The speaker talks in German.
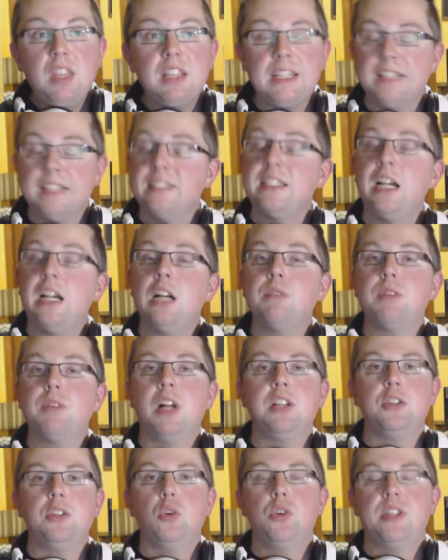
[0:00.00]
Jetzt jagen
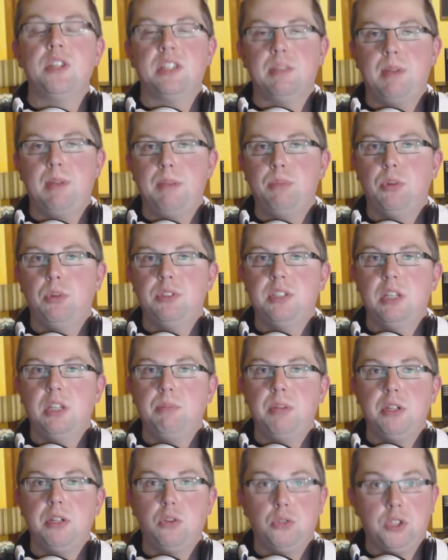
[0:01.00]
wir halt die
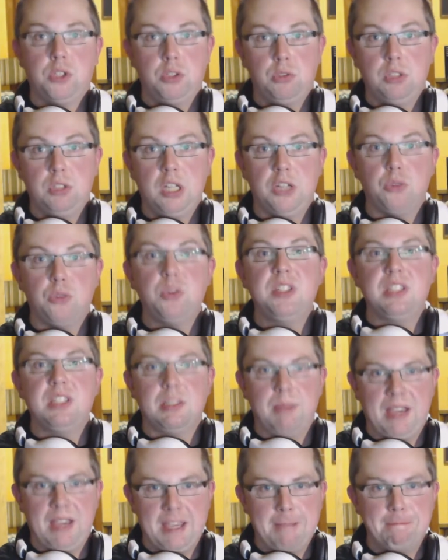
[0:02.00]
102% bei Donkey Kong Country
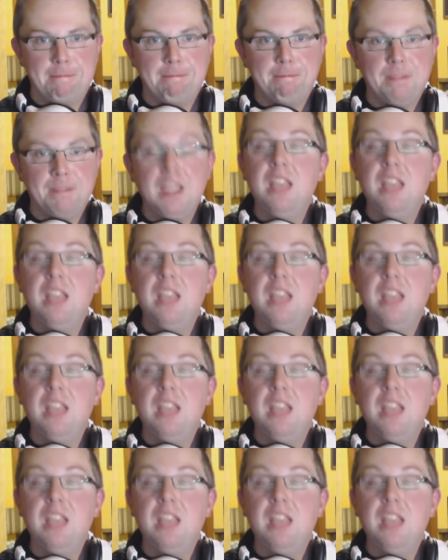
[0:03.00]
2.